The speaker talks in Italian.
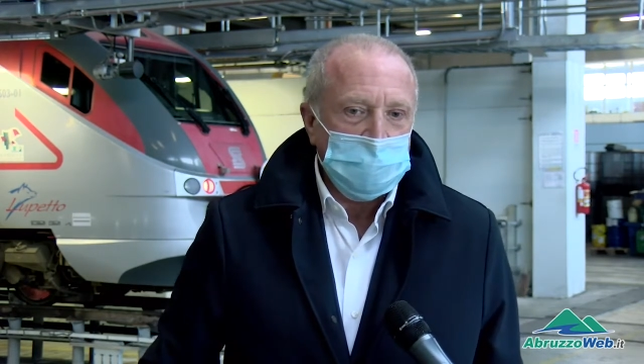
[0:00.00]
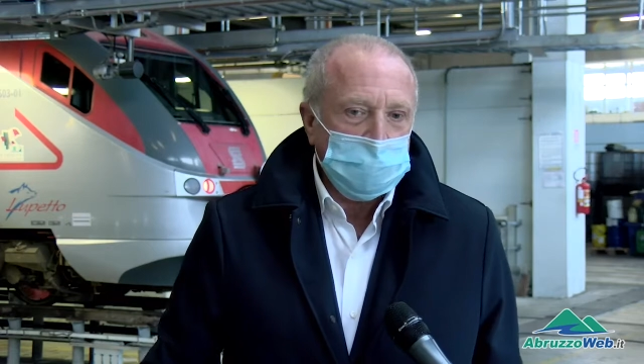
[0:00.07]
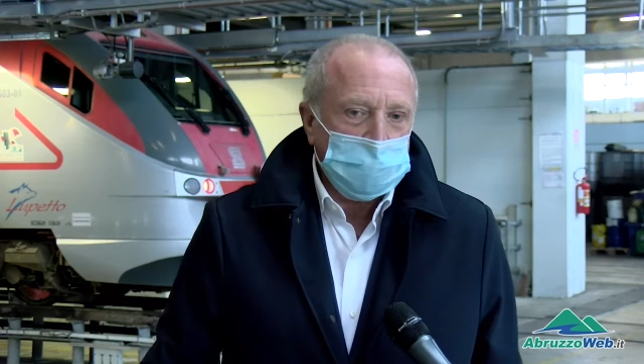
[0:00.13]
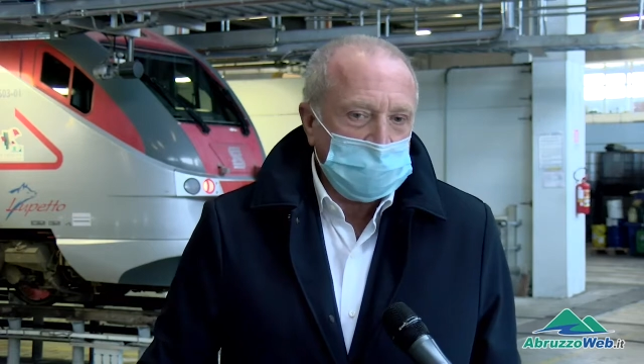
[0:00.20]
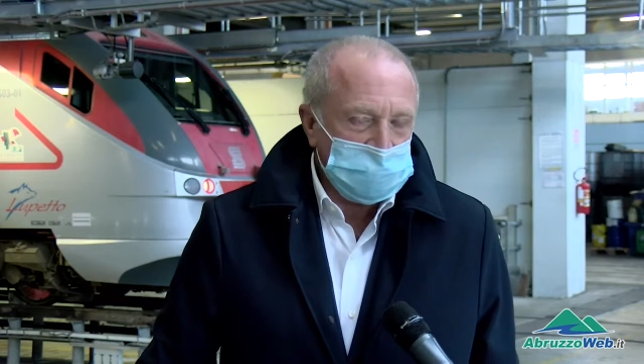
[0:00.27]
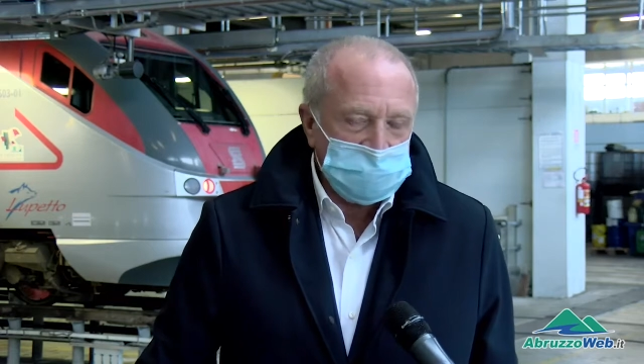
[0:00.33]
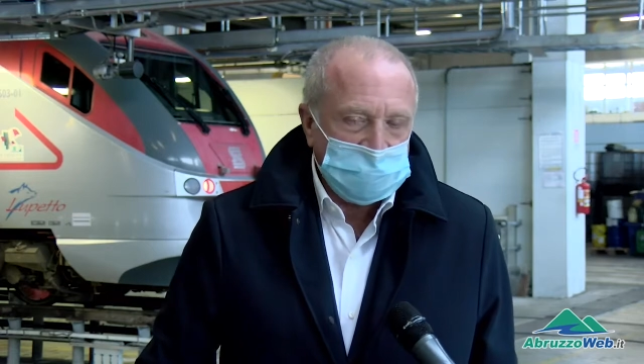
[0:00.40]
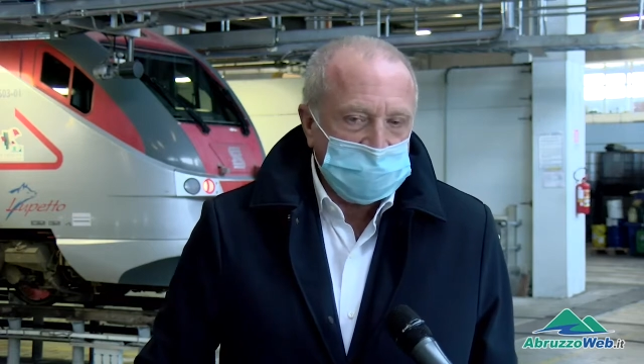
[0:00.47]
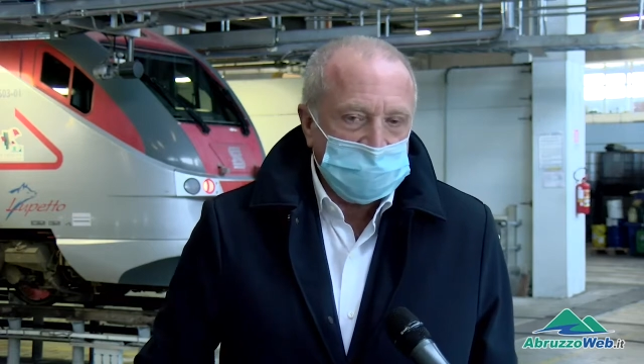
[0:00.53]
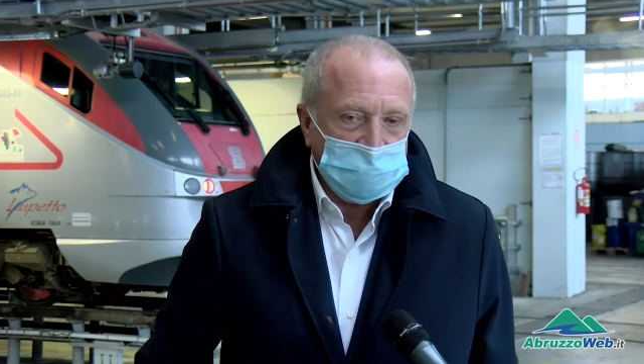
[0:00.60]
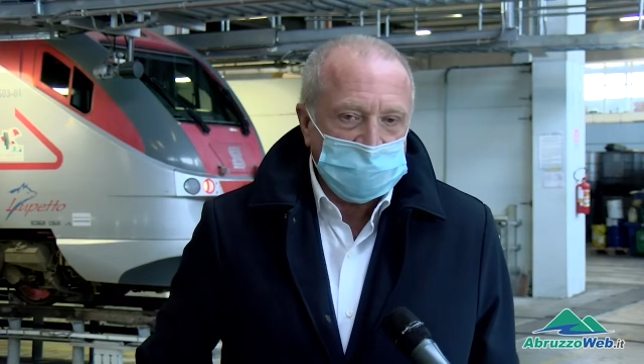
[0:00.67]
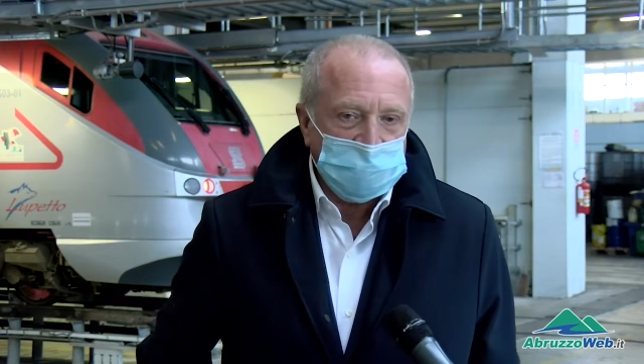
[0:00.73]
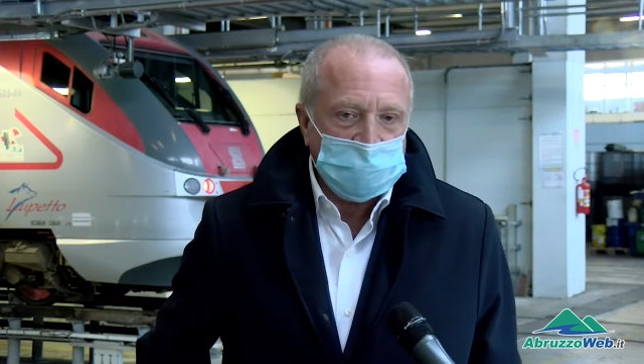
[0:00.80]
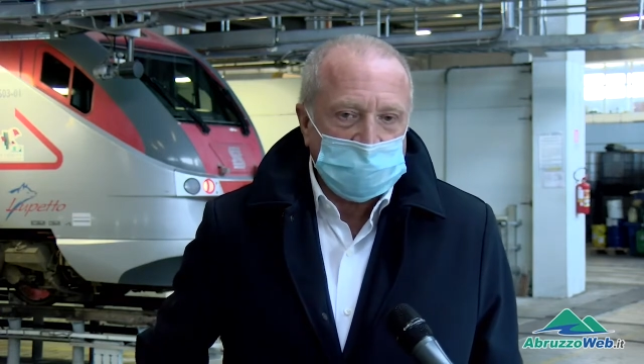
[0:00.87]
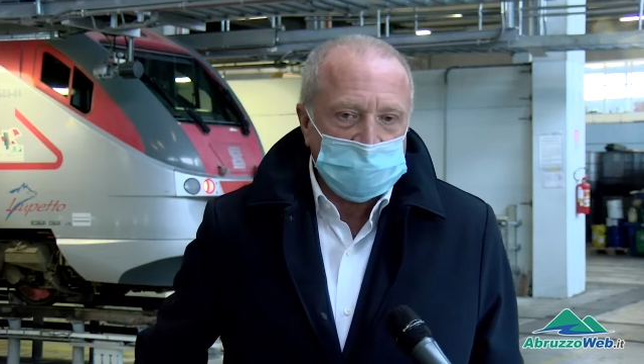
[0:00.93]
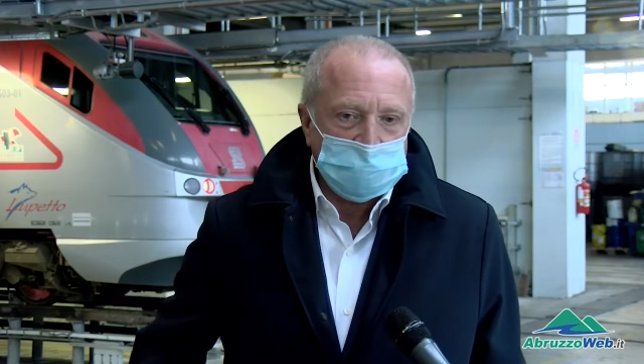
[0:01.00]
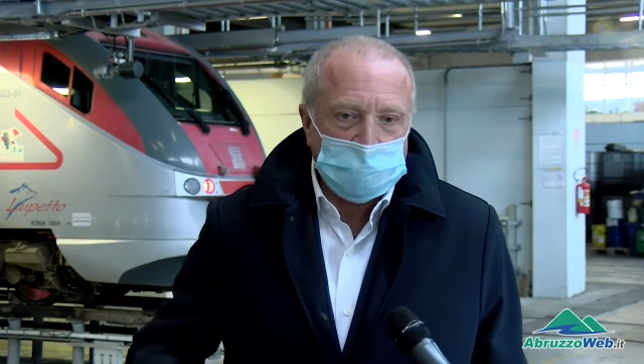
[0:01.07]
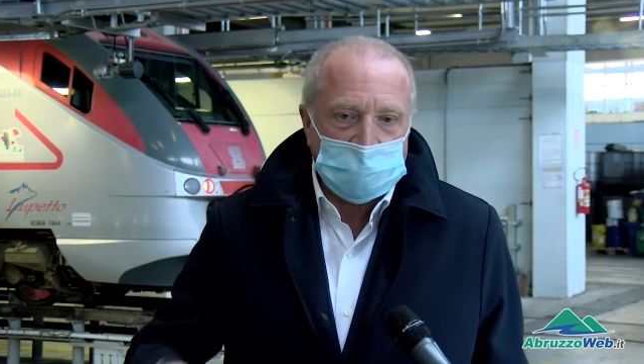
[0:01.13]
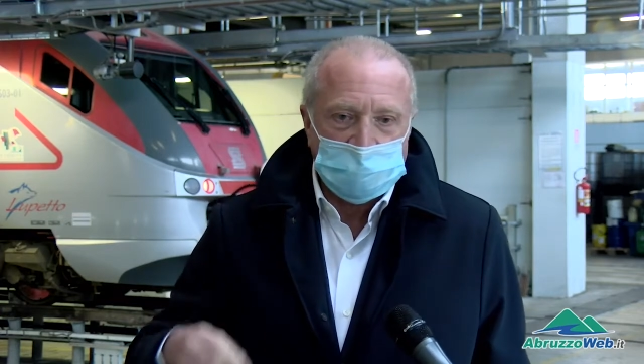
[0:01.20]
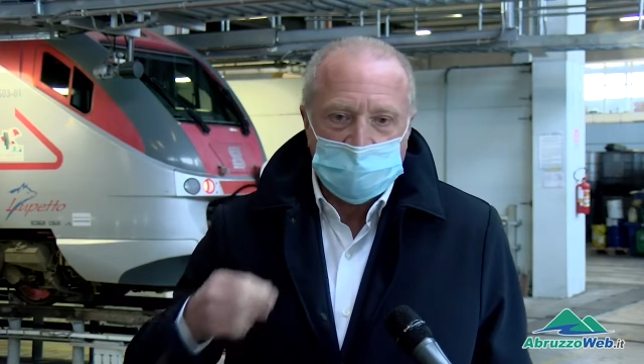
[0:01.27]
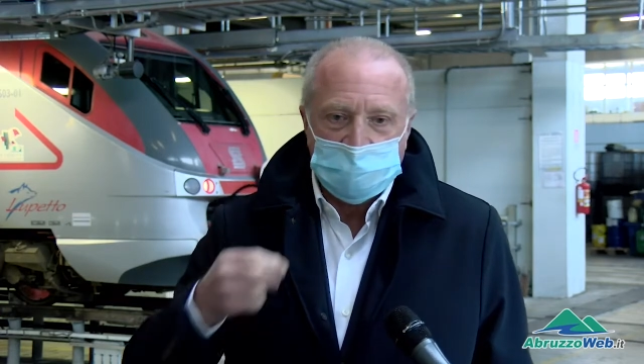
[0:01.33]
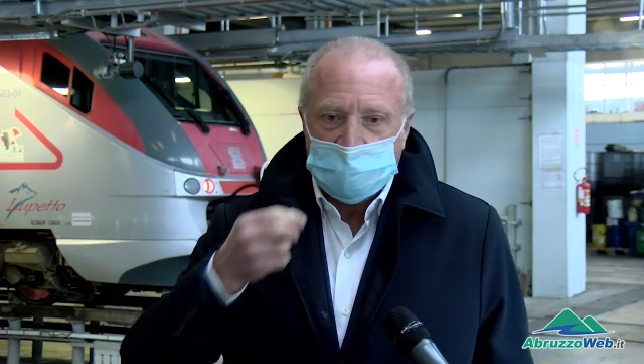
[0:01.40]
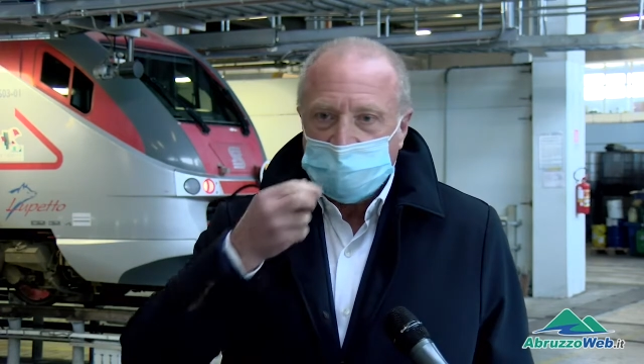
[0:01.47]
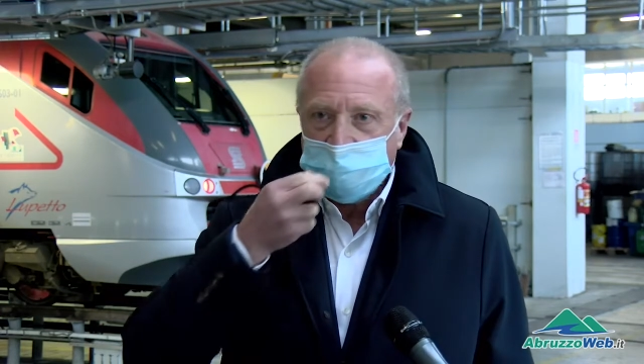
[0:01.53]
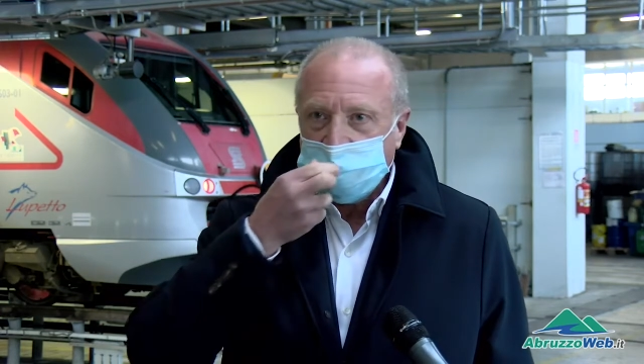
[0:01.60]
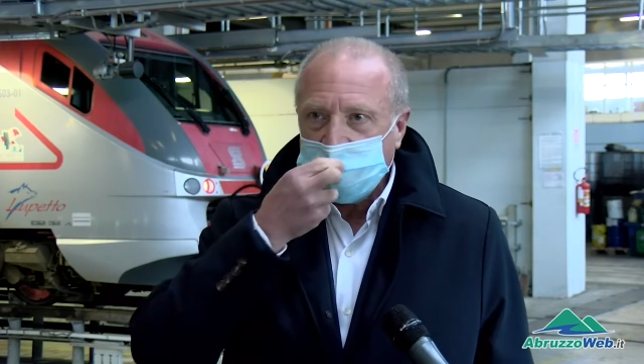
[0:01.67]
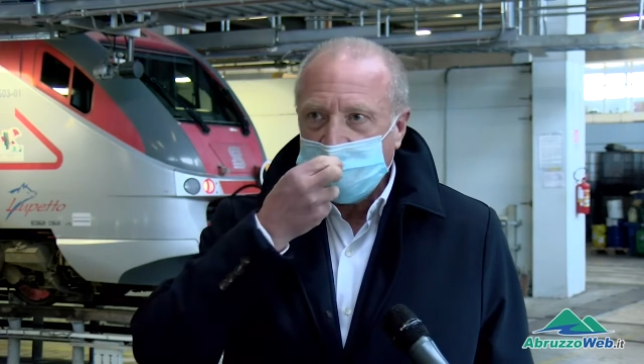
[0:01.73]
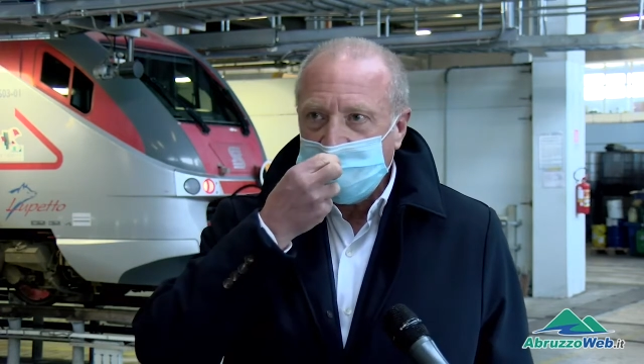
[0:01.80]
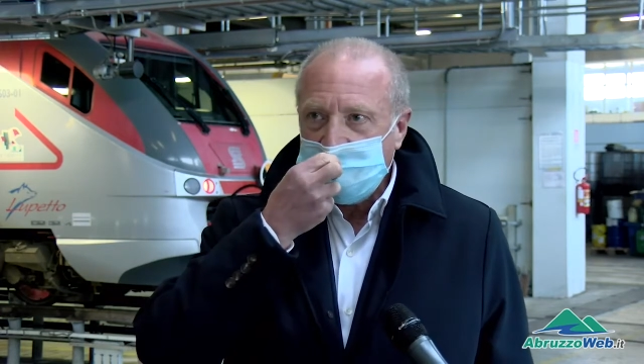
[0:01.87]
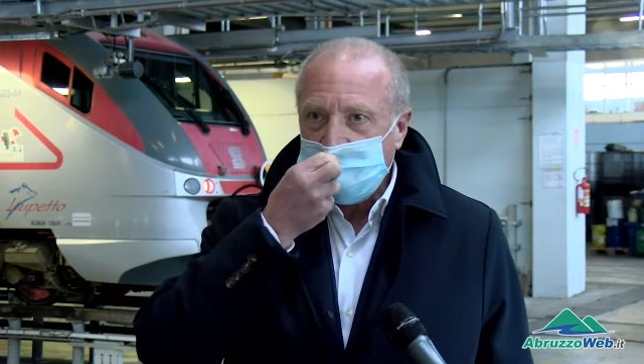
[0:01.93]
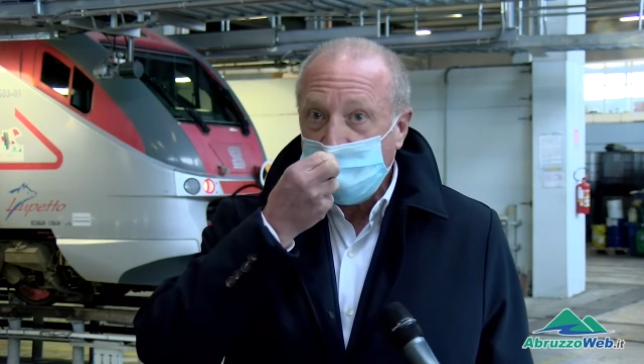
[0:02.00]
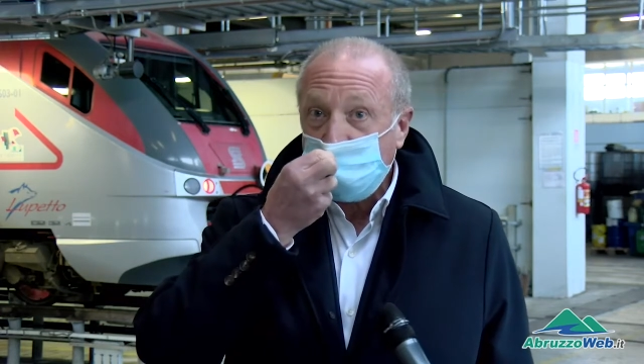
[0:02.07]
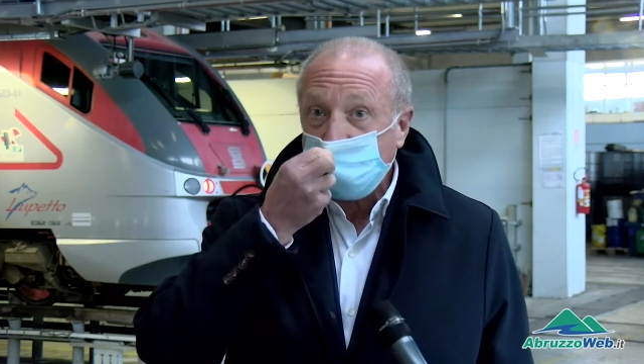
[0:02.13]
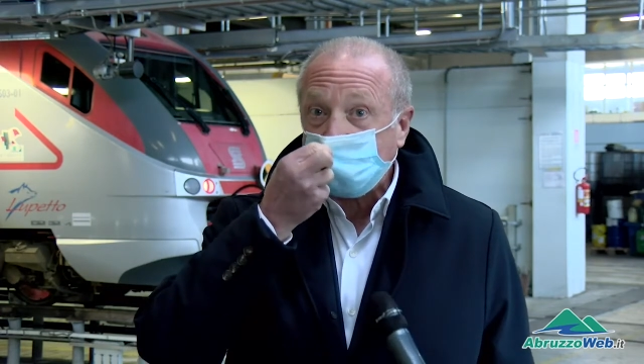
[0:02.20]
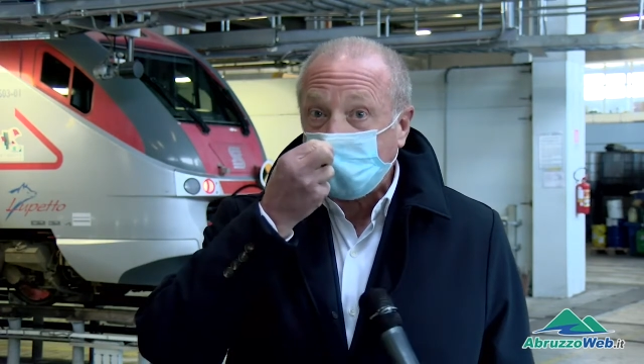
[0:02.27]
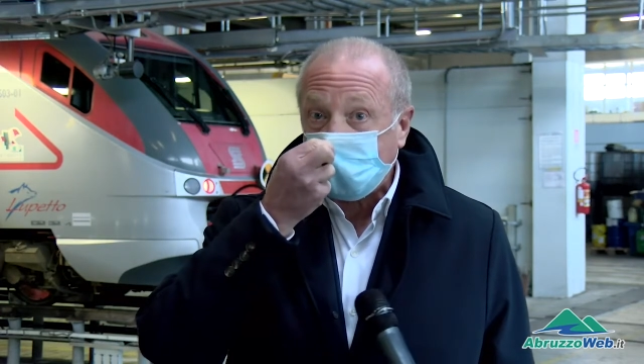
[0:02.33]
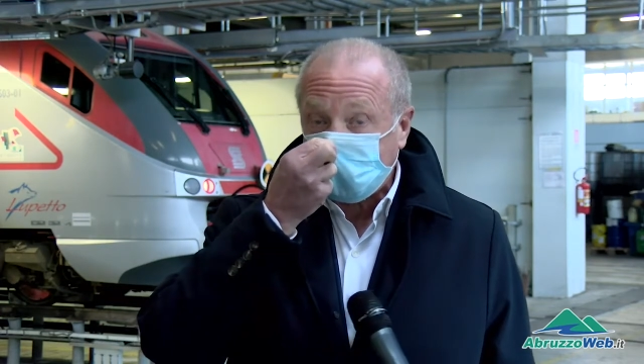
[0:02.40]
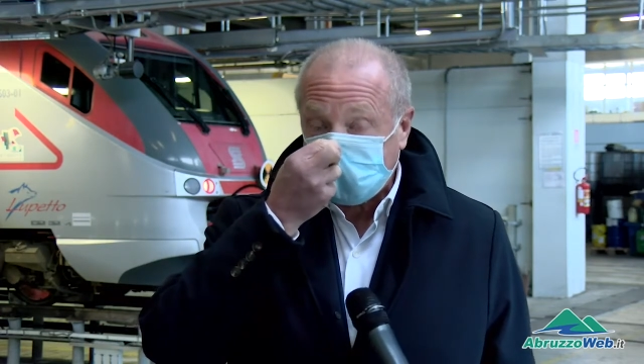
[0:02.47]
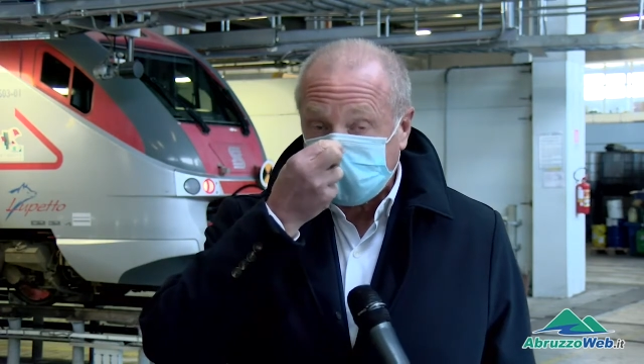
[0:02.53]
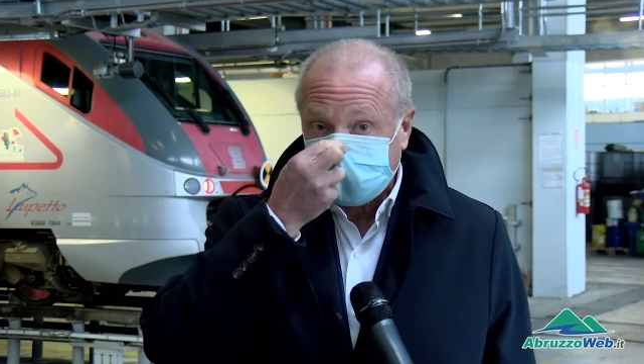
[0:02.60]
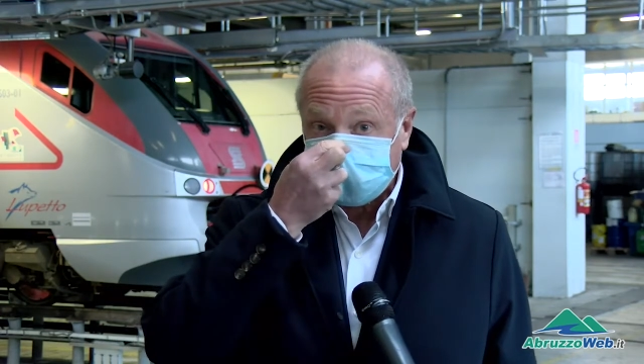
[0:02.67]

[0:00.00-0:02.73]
pure si è verificato, ma eh, sono da